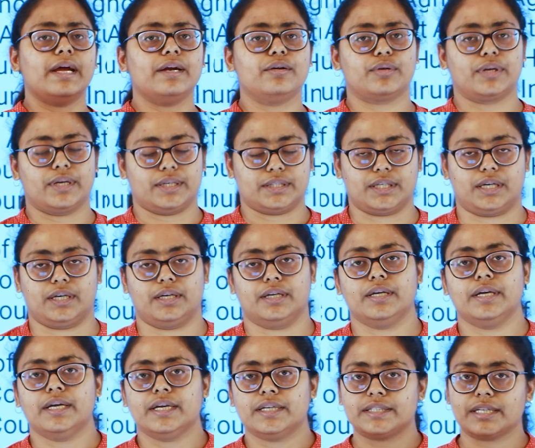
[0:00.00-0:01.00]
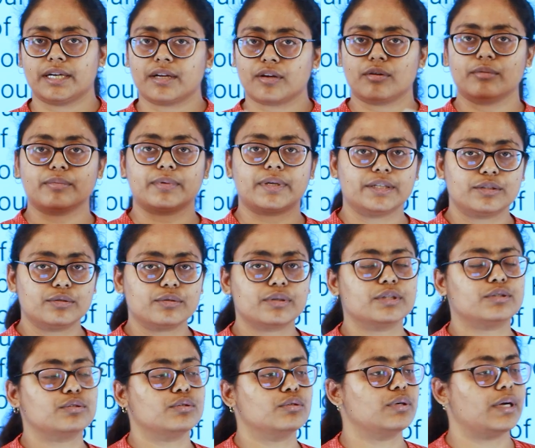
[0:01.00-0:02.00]
এডুকেশান সেরকম কিছু
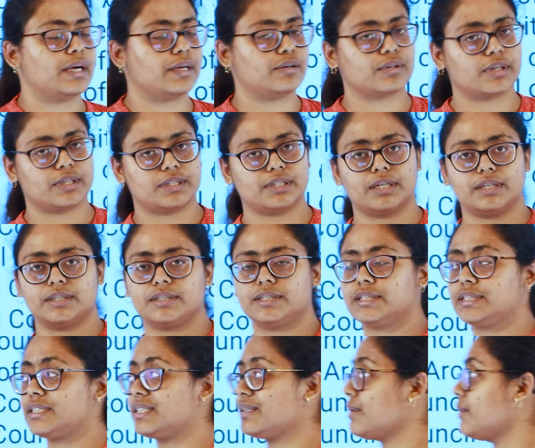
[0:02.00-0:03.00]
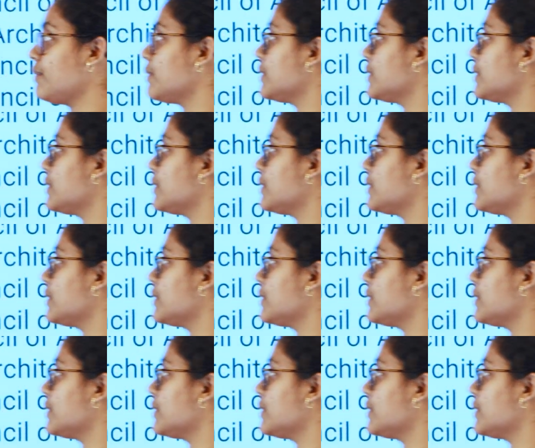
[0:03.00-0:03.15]
কিছু এডুকেশান সিস্টেম